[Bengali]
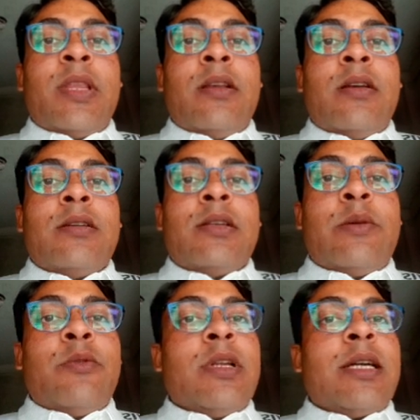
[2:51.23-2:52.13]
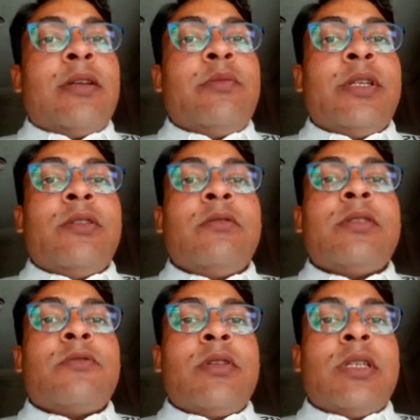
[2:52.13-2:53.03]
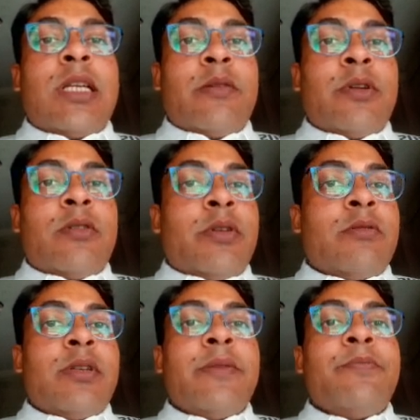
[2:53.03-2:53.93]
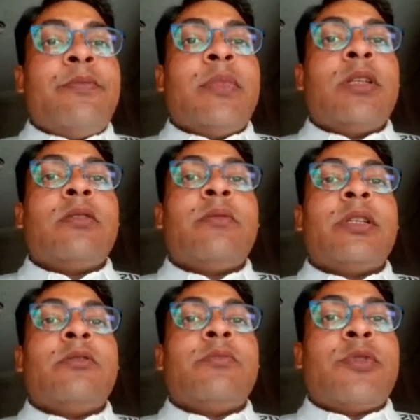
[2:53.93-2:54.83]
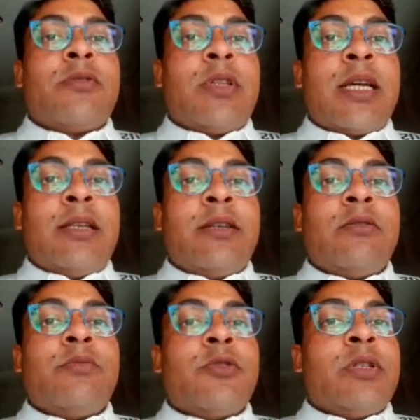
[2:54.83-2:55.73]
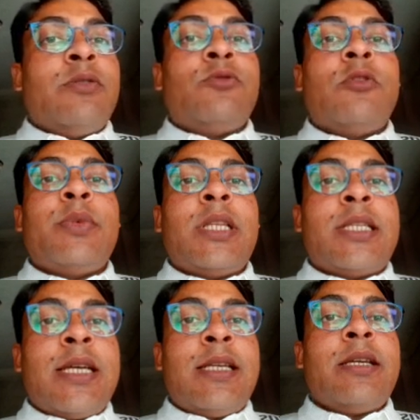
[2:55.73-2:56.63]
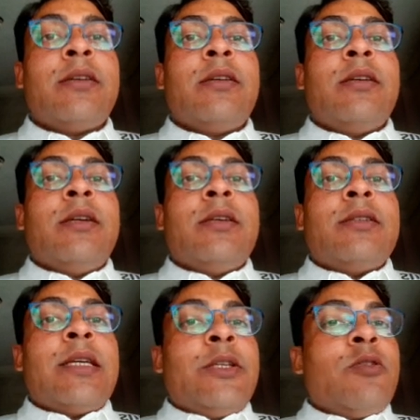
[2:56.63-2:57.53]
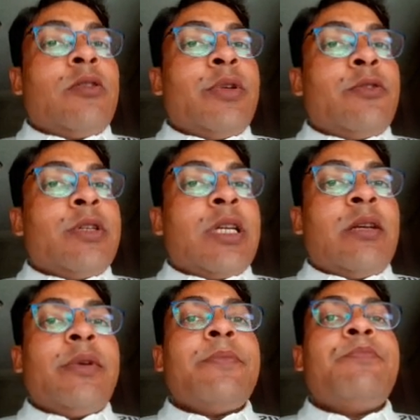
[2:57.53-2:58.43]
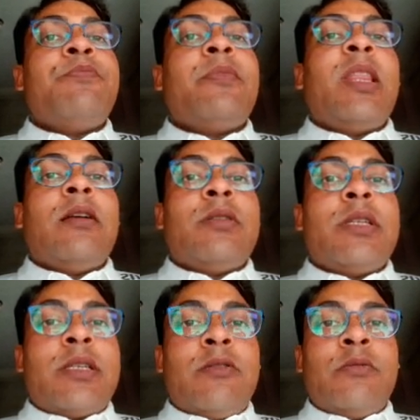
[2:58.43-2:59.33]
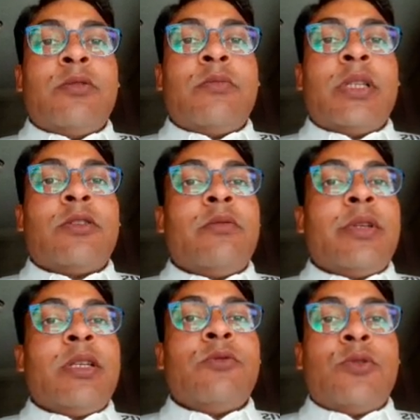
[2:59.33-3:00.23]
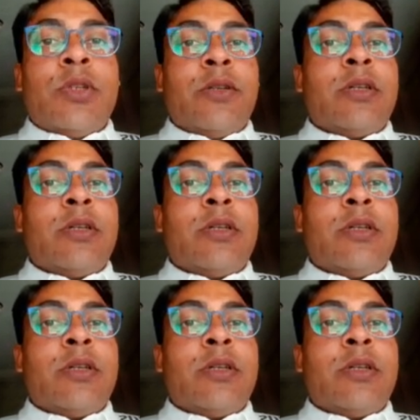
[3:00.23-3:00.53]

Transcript: কেমন লাগলো এই ভিডিও নিশ্চয়ই জানাবে কমেন্ট করে তোমাদের কোনো প্রশ্ন থাকলে কোনো প্রশ্ন উত্তর পেতে চাইলে সেটিও কমেন্ট করে জানাবে আমি চেষ্টা করব তোমাদের কমেন্টে উত্তর দেওয়ার